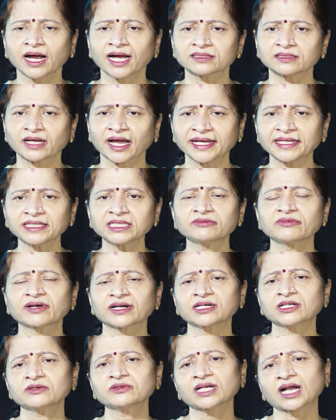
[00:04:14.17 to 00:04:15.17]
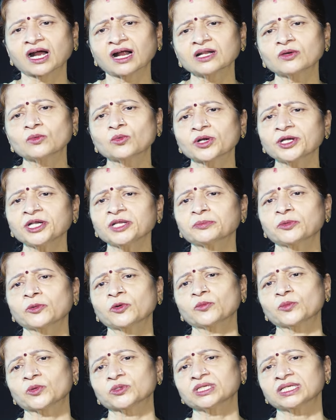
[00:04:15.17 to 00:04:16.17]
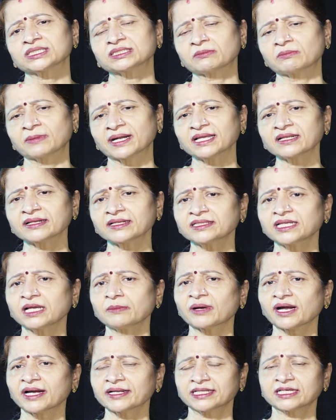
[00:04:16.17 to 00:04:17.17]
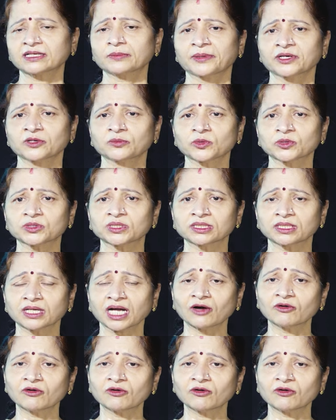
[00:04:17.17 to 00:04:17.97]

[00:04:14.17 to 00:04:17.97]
அந்த ஐந்து வருடம் காலம் உருண்டி போகும்போது அந்த மன ரீதியாக பாதிக்கப்படும் போது